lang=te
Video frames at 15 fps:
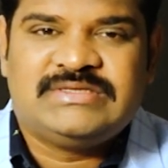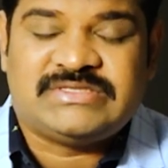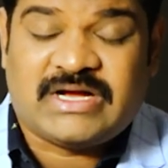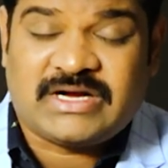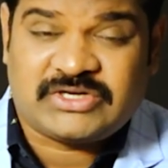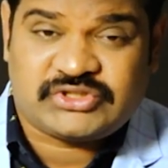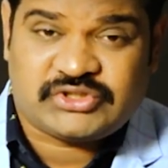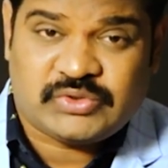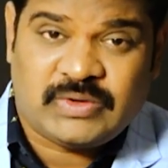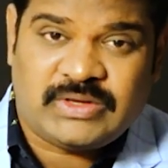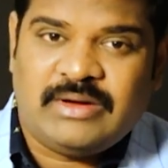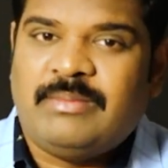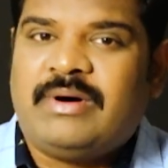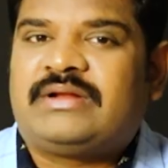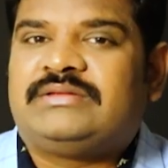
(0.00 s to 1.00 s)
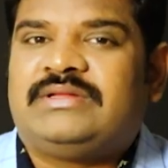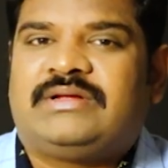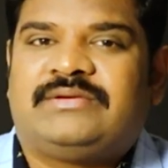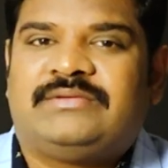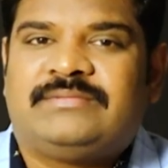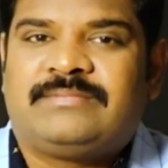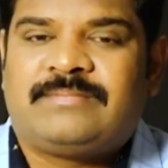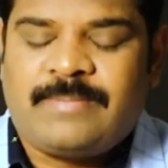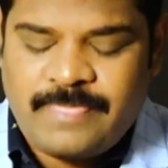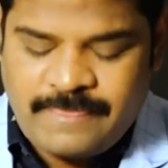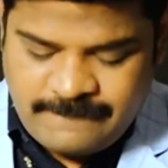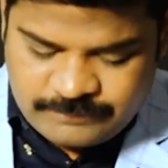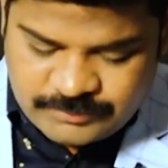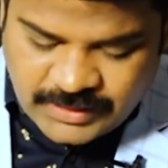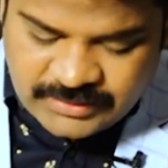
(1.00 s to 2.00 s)
సాక్షులుగా మాట్లాడాలి
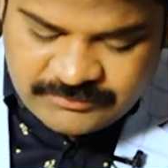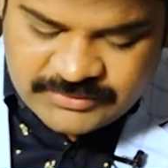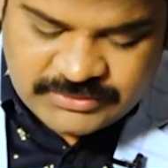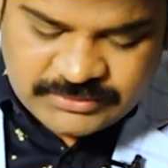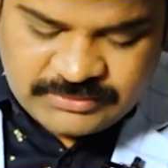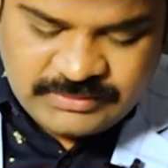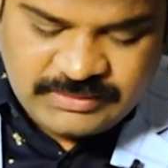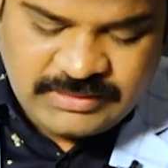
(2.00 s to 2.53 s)
దావీదు